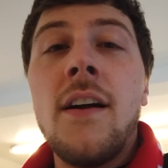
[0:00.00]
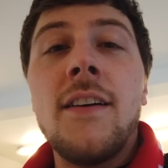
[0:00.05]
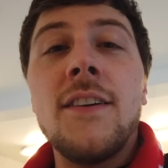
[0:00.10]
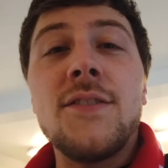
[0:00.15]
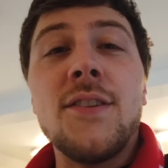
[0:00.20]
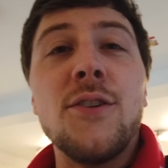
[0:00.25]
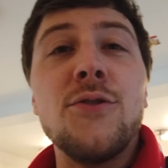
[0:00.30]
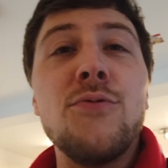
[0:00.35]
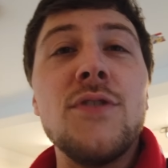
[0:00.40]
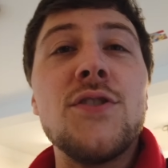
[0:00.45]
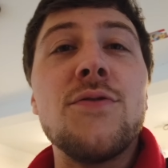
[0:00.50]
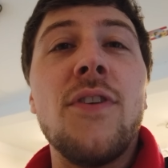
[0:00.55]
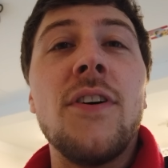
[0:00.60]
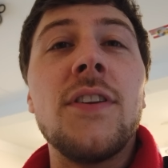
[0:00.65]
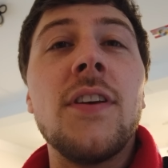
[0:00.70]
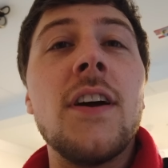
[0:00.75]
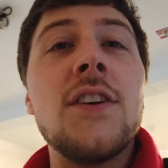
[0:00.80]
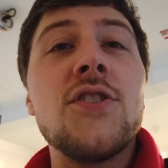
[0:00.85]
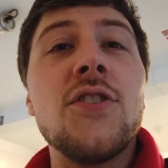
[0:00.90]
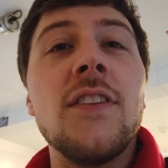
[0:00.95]
Sandwich
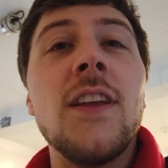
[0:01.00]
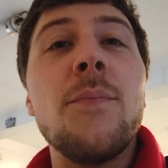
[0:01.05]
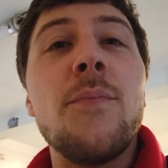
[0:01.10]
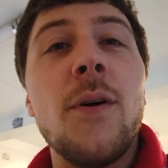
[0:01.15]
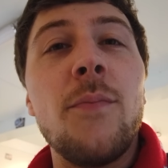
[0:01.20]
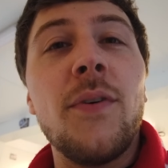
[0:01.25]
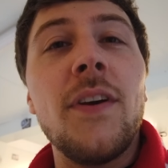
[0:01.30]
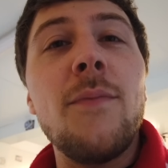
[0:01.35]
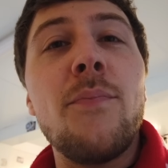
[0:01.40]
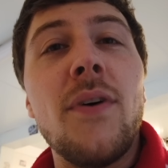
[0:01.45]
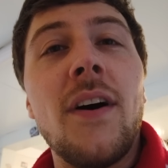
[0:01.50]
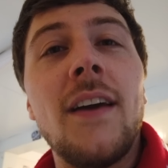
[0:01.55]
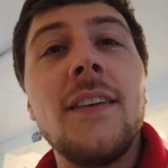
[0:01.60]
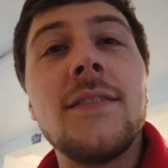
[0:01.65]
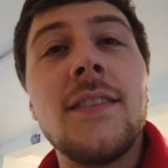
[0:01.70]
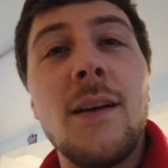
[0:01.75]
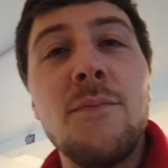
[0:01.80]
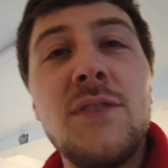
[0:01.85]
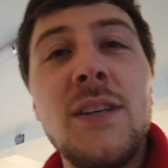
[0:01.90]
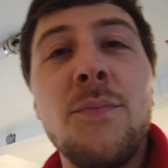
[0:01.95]
ventrèche, j'en ai pas pris, pareil que
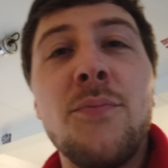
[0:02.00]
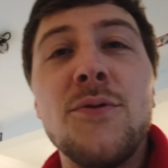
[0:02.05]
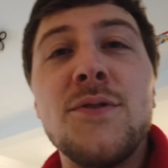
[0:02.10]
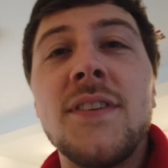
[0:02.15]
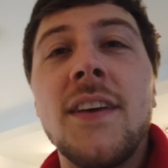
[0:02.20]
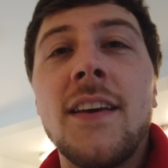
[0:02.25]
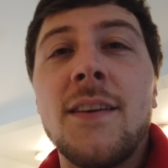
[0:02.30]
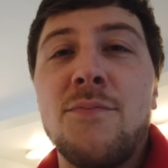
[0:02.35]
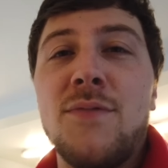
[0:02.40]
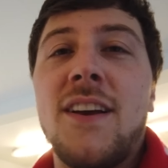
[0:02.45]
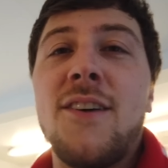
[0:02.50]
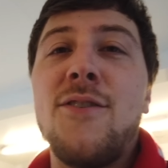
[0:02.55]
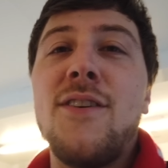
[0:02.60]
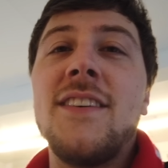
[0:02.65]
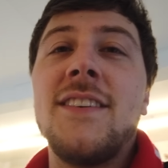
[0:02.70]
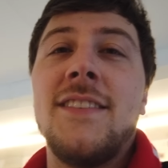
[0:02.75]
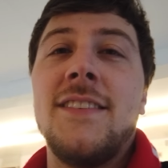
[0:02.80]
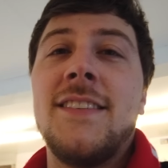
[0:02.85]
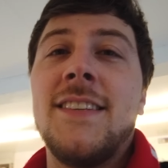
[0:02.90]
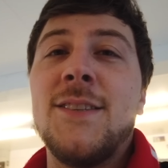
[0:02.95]
c'est un petit peu sec, mes
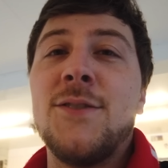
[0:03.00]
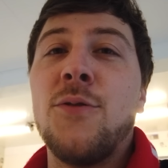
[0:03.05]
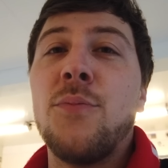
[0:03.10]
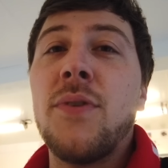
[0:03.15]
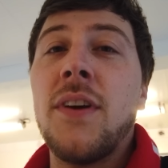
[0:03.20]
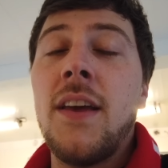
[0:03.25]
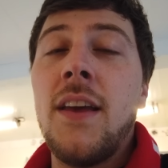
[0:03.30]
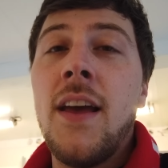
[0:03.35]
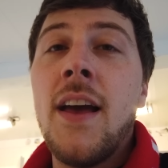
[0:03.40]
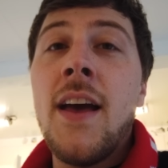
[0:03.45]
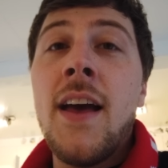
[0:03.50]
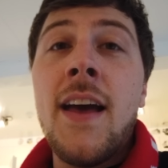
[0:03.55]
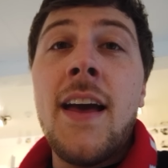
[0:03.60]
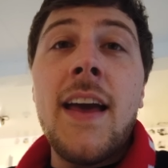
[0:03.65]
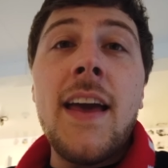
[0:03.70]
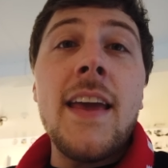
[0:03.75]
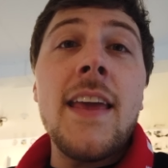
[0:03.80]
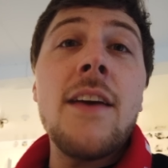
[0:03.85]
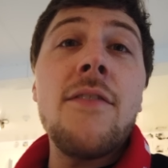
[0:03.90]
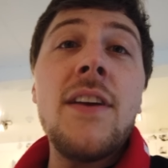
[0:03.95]
collègues qu'ils ont pris.
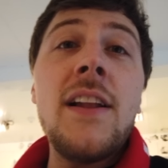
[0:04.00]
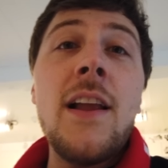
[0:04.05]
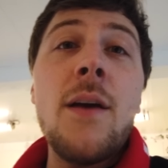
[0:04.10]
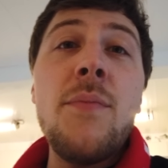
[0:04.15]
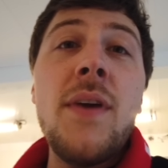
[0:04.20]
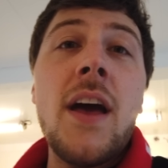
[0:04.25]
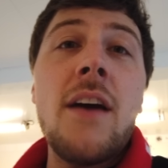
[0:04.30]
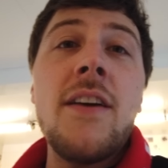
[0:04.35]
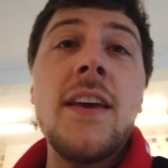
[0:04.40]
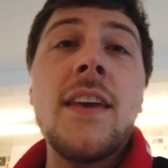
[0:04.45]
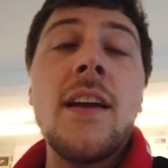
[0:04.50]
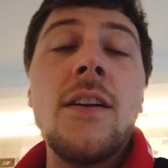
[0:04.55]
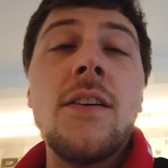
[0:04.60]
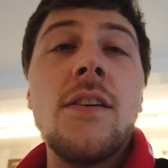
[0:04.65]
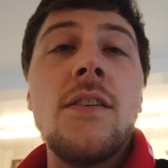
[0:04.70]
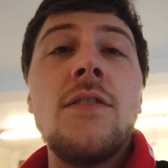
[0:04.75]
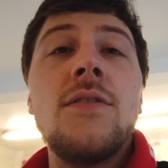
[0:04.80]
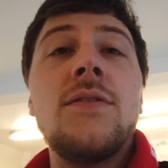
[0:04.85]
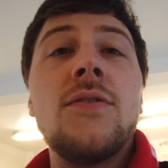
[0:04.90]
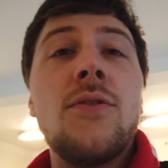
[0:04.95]
Et il y avait de la bière avec
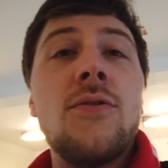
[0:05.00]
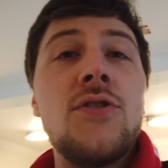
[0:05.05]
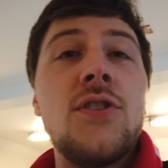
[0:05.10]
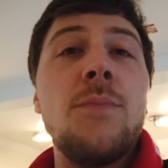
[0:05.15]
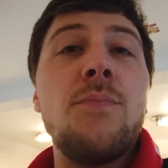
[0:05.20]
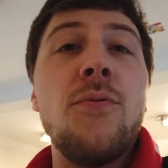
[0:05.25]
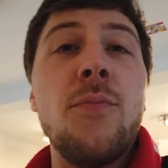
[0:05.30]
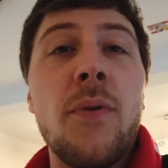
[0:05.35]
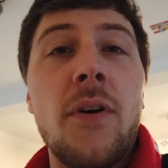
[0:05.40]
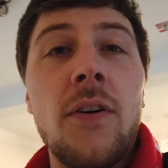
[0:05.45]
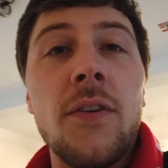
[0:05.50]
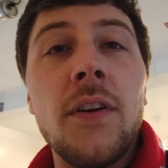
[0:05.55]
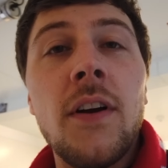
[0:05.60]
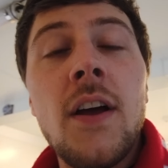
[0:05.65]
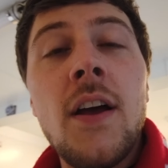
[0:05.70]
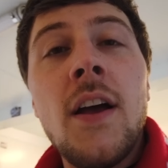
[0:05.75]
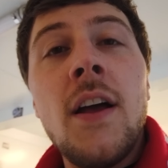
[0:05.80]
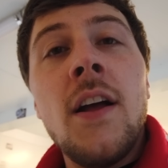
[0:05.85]
alcool, ce que j'ai pu prendre.